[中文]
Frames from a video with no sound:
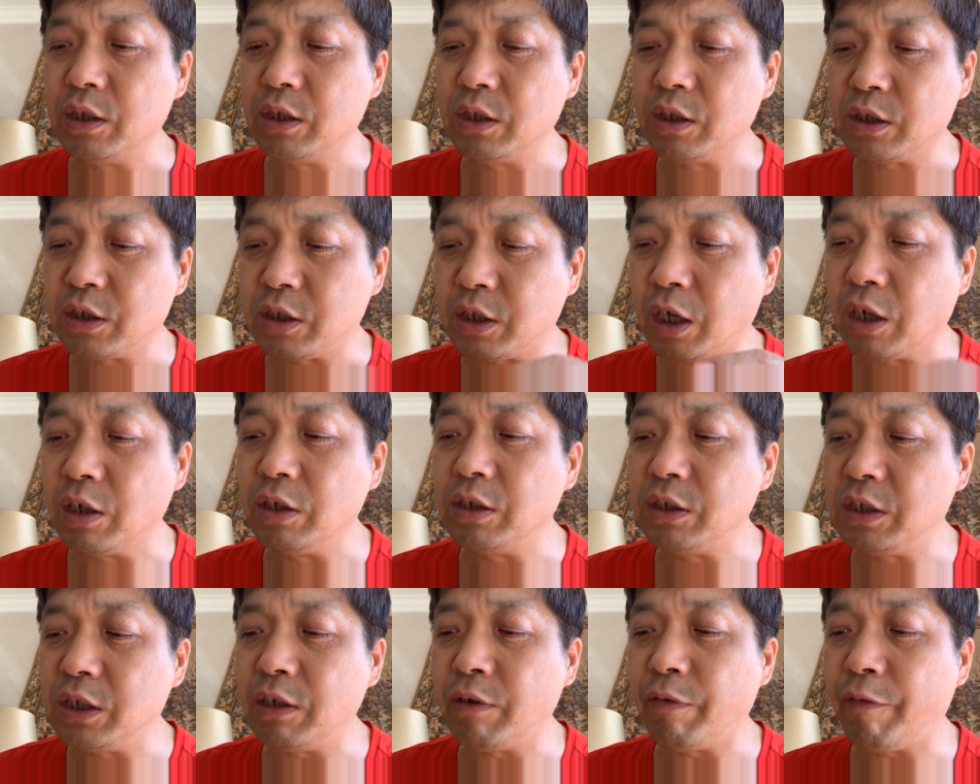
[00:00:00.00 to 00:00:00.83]

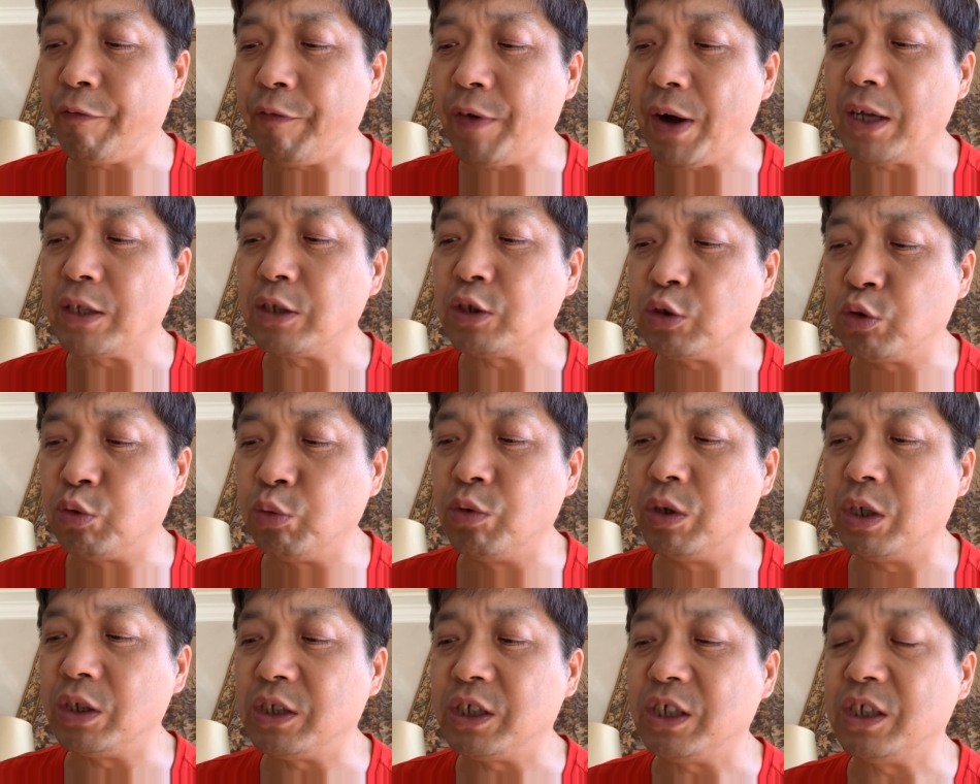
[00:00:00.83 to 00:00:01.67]
曾经犯
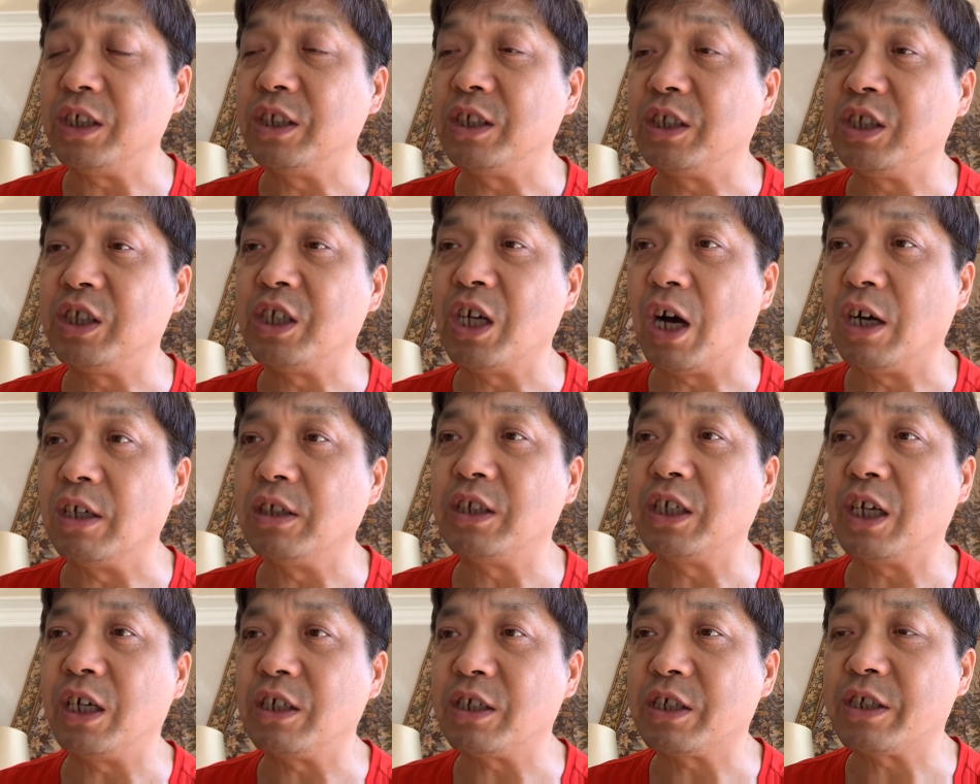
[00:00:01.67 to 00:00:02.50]
多起强
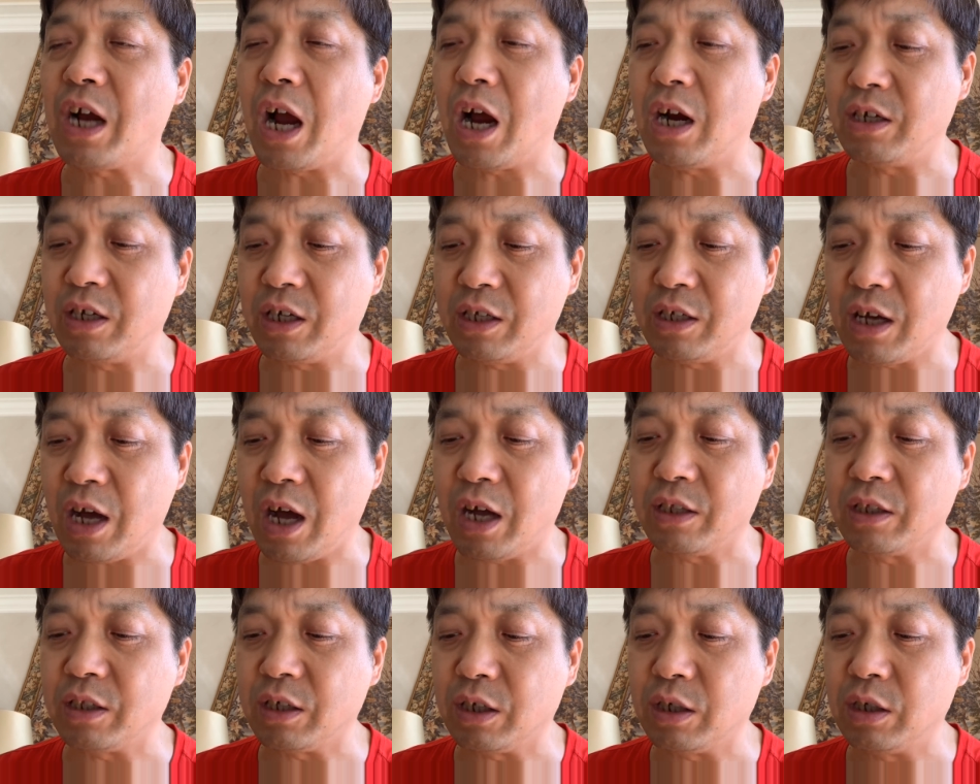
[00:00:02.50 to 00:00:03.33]
奸杀人
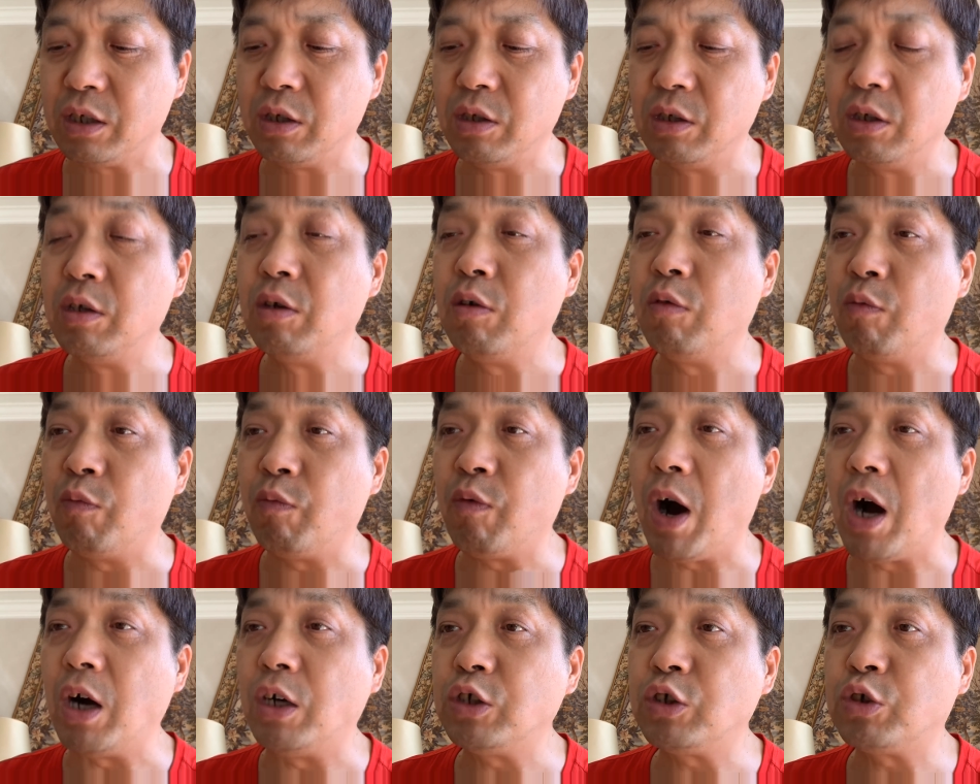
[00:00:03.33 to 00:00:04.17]
案的
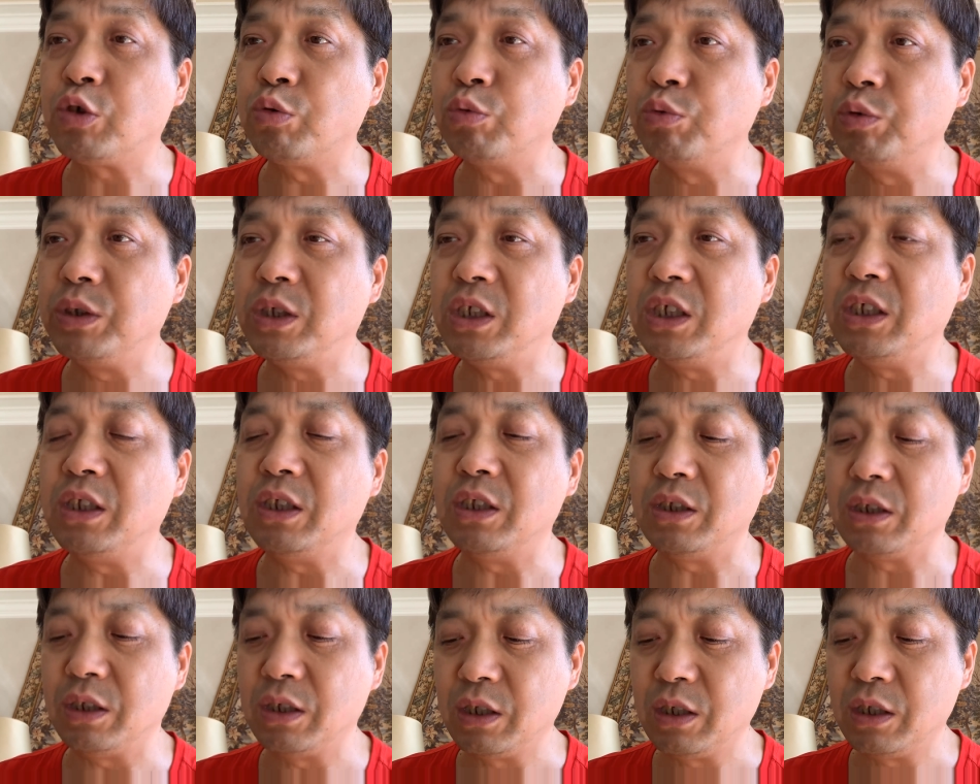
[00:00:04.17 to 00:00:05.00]
王书金
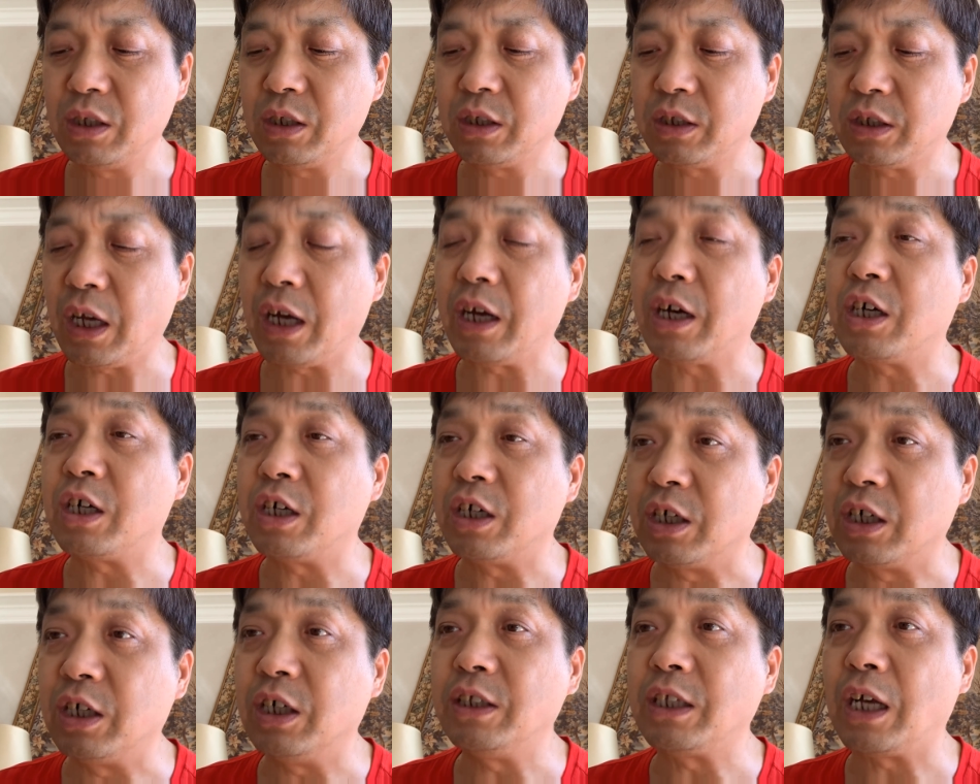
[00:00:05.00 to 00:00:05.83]
在
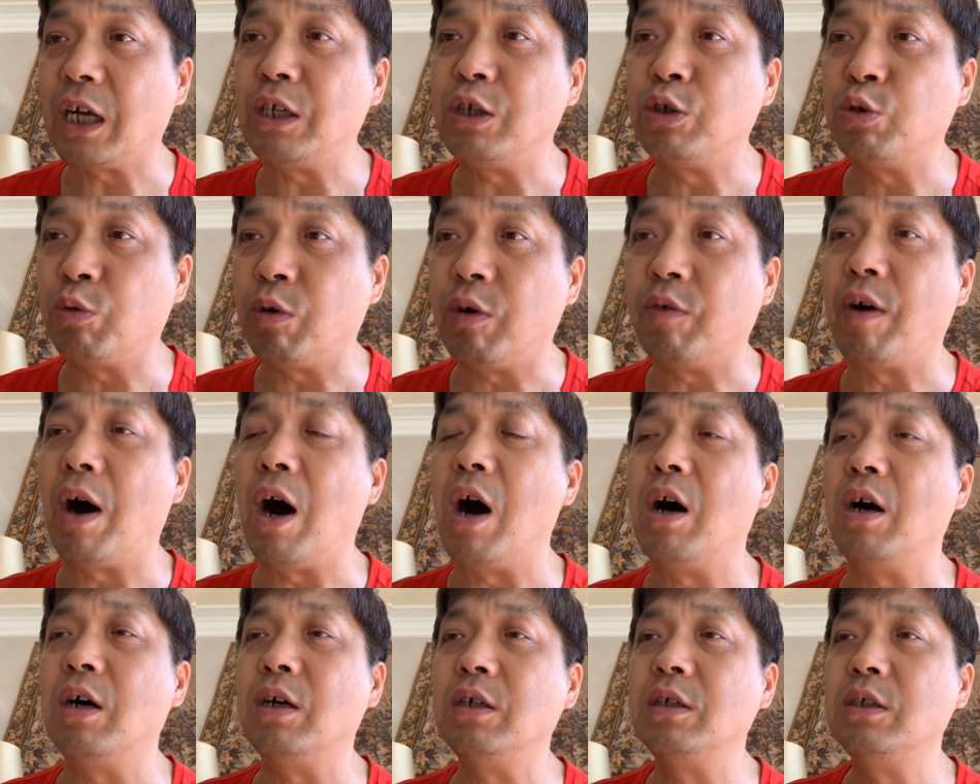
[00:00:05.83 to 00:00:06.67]
河南落
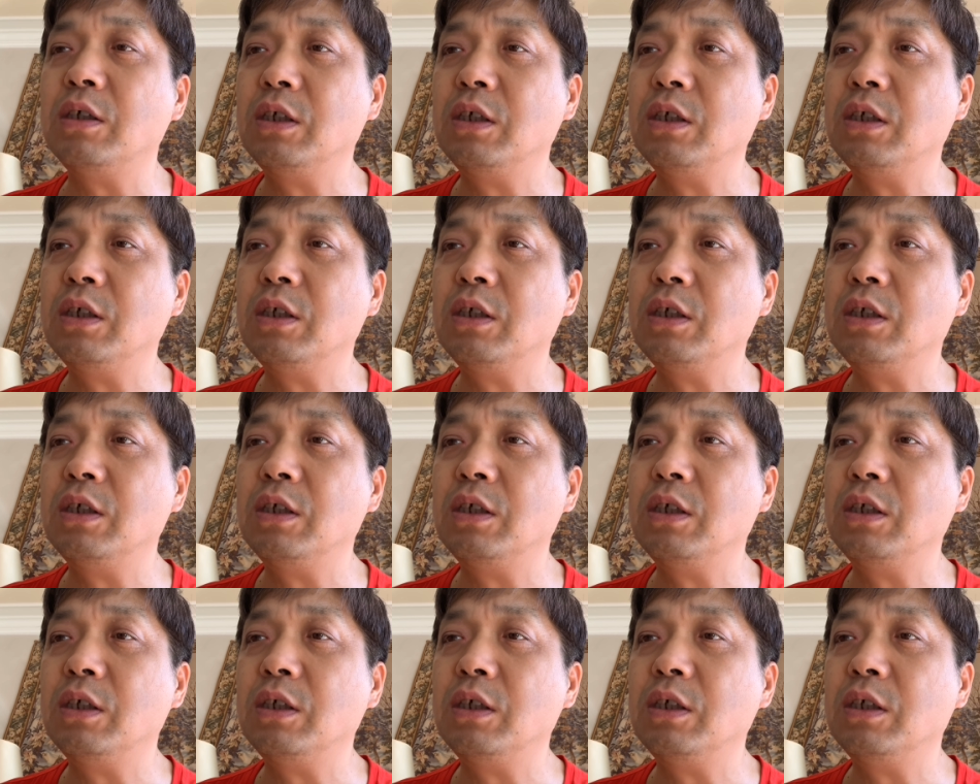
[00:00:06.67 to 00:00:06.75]
网，